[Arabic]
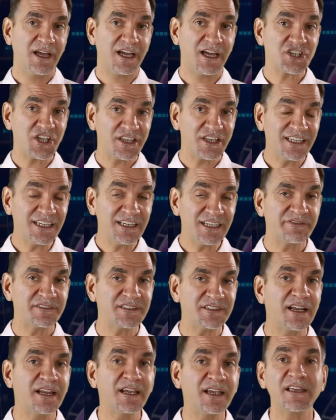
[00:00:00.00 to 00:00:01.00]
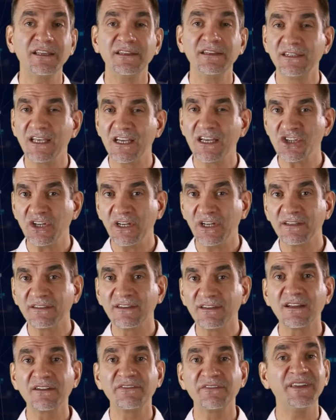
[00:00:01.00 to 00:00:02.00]
عشان تعرف تاريخ إنتاج
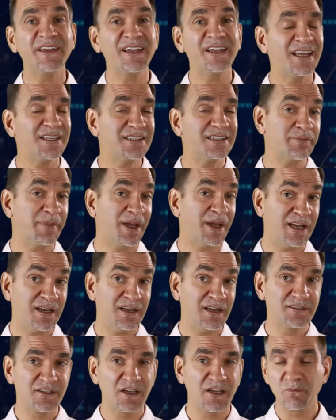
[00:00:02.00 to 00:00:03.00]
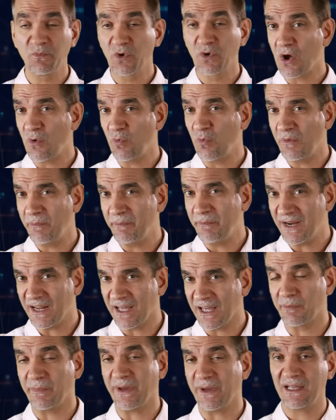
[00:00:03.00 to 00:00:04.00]
الإطار في ختم على الإطار مكون من
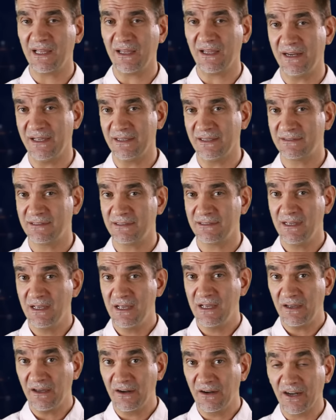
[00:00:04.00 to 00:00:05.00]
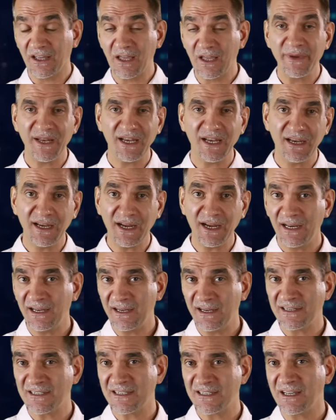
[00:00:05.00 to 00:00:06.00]
أربع خانات الرقمين اللي
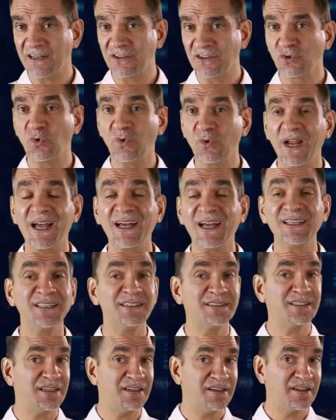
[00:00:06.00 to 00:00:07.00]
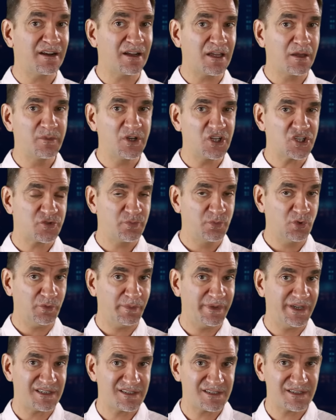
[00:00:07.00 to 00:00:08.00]
على اليسار تكون عادة لرقم الأسبوع
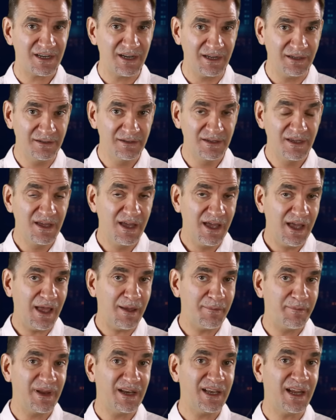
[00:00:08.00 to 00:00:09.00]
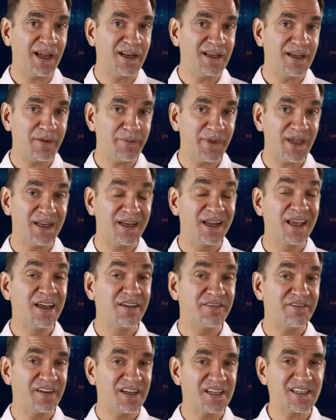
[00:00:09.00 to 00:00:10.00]
من السنة أما اللي على اليمين
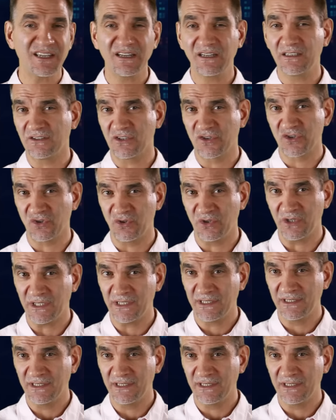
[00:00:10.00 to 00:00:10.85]
فلسنة الصنع